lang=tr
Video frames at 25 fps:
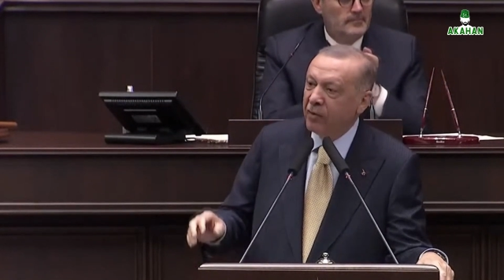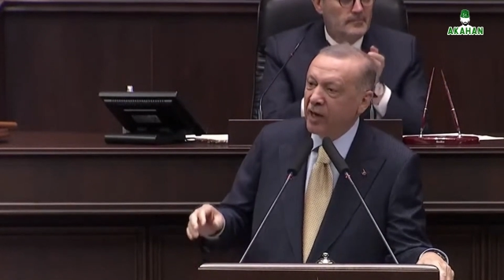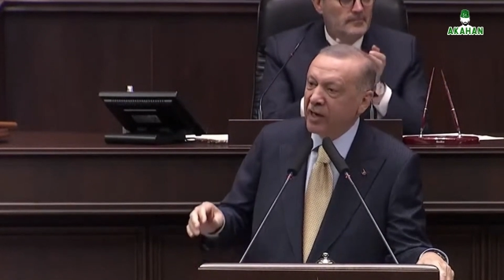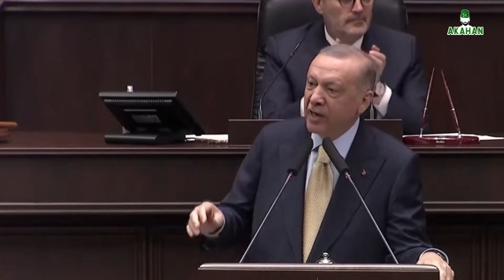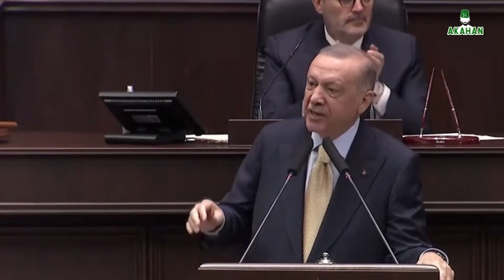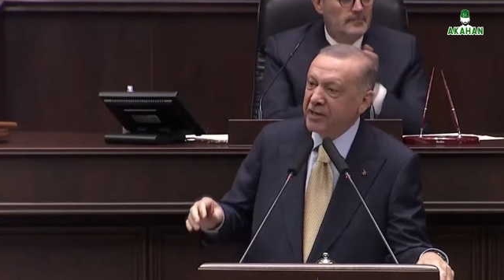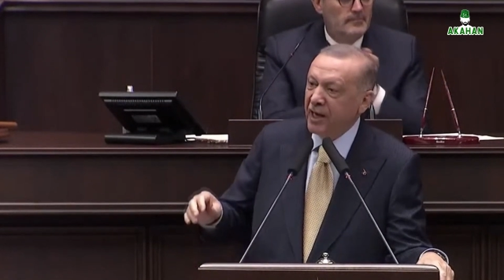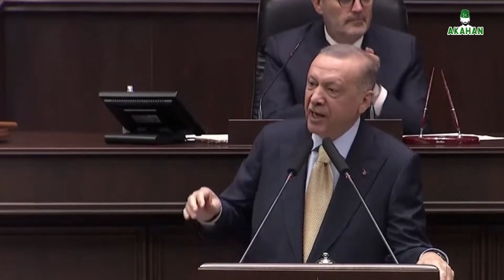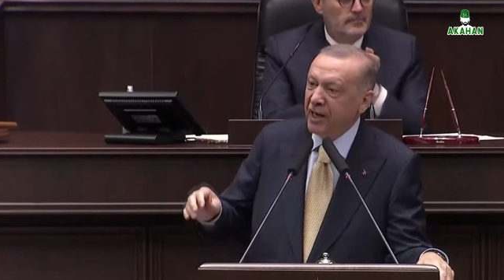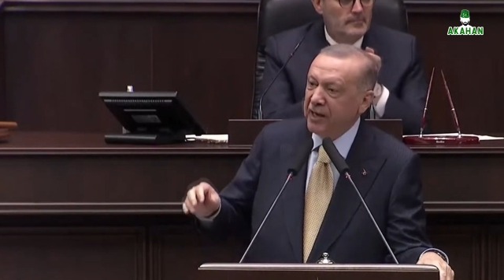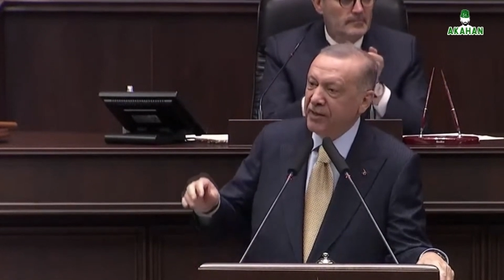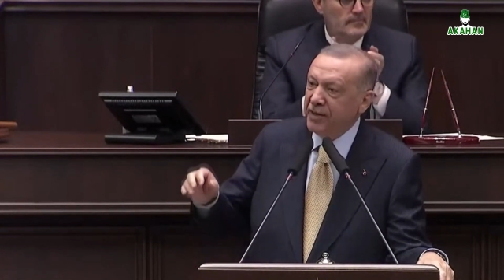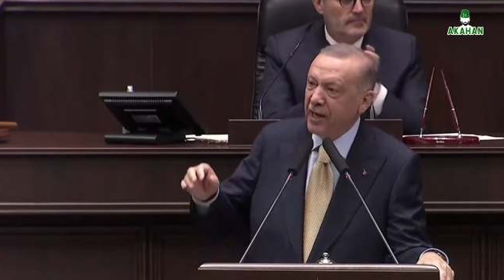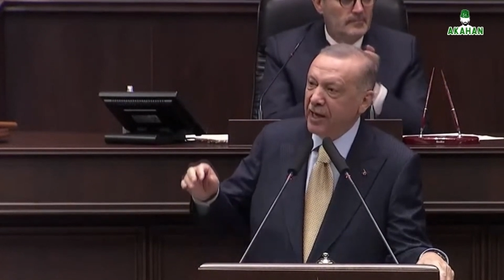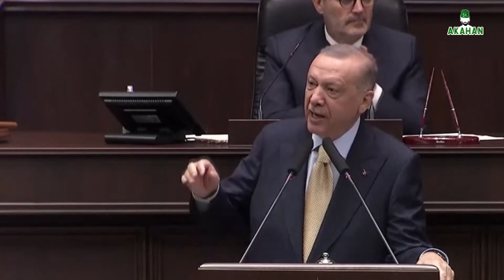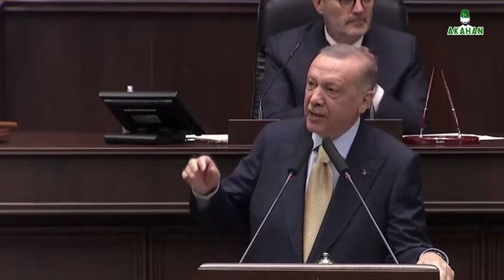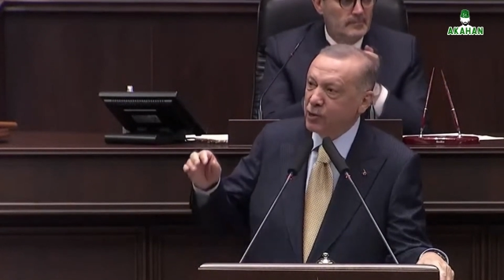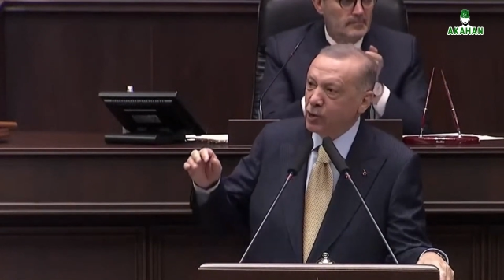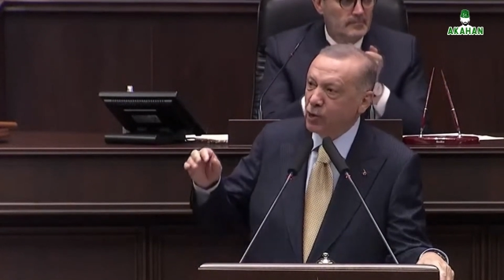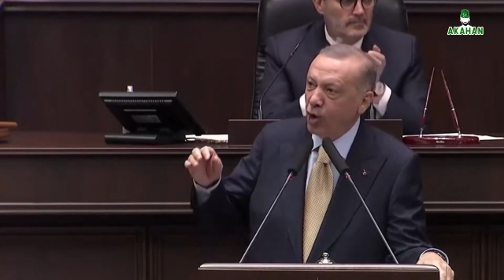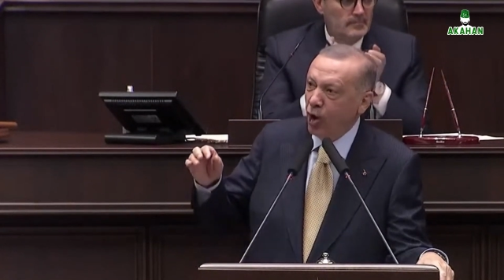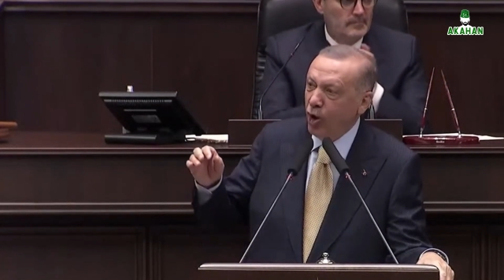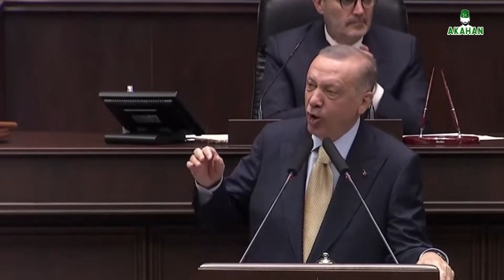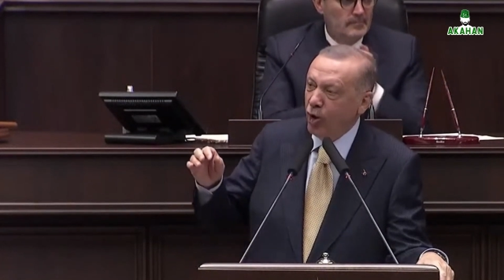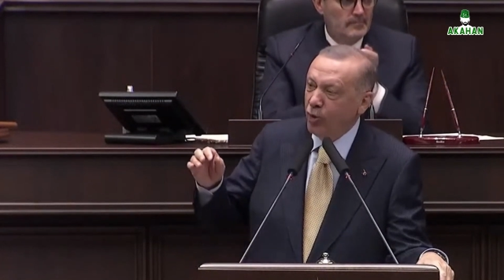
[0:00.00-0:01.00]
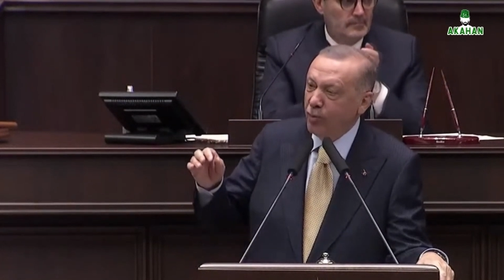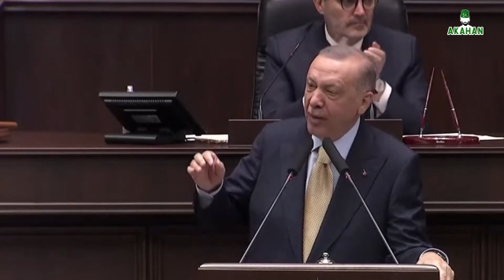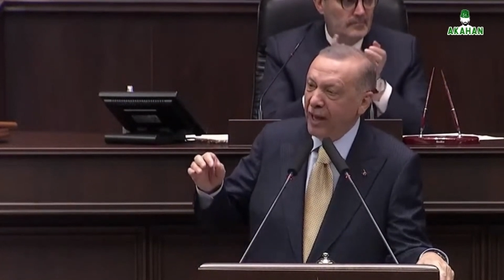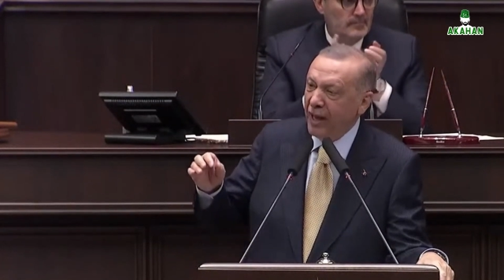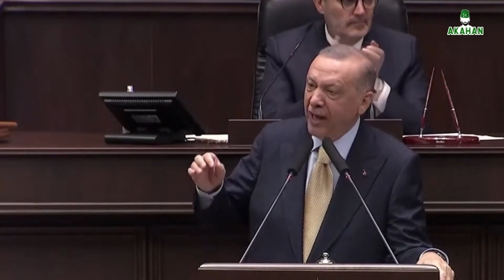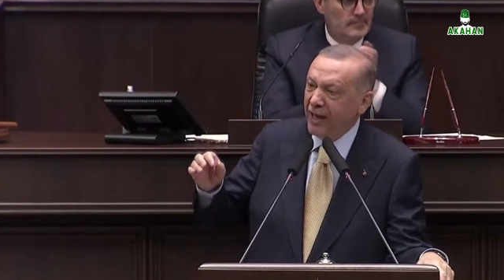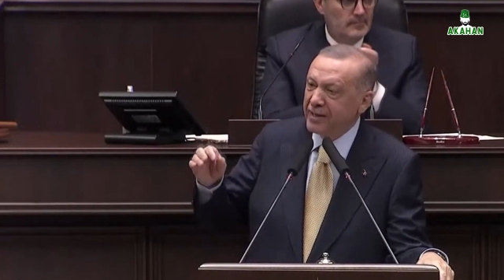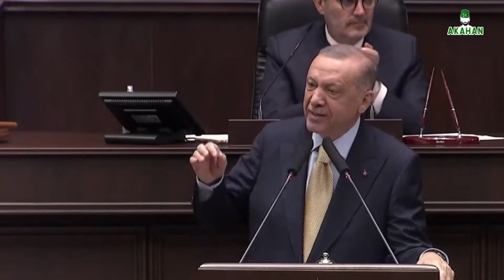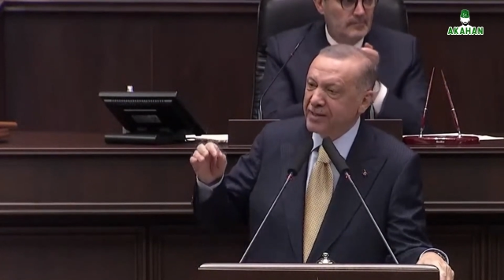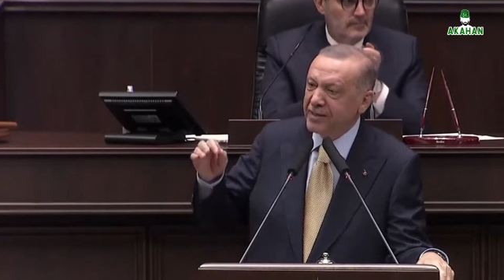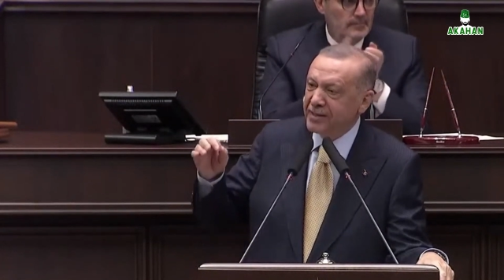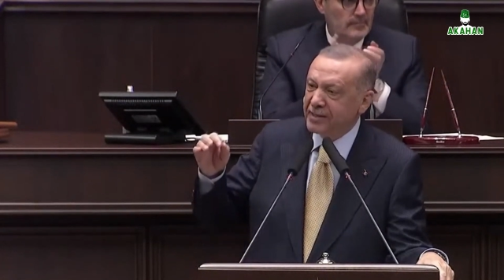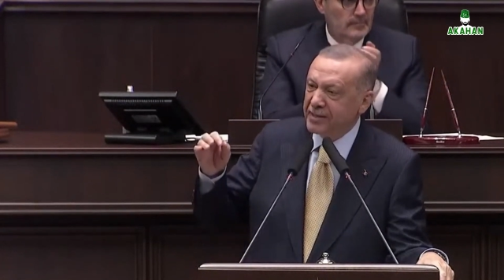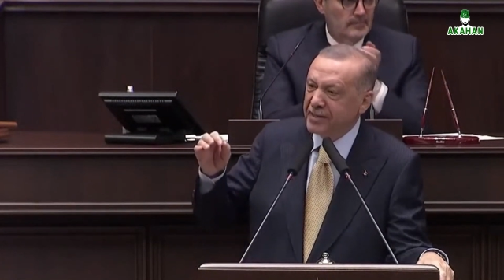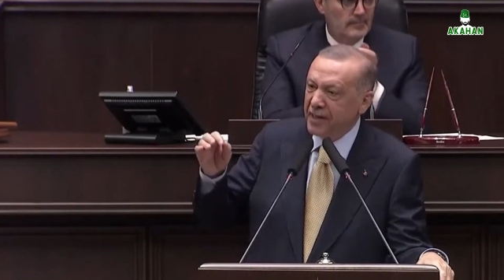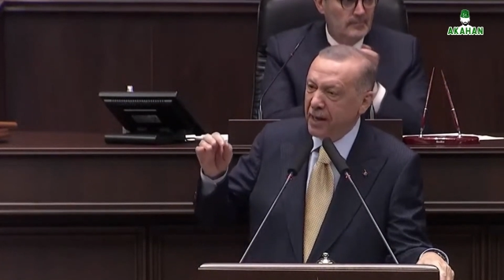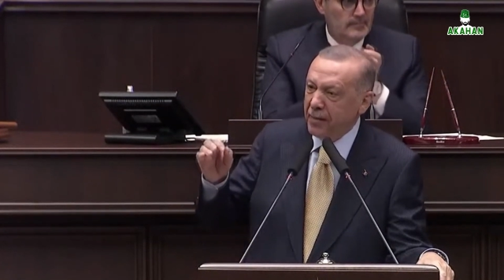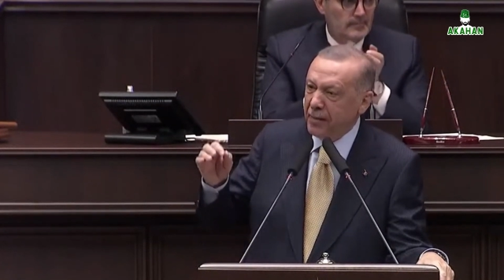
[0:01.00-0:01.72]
vatandaş olmaz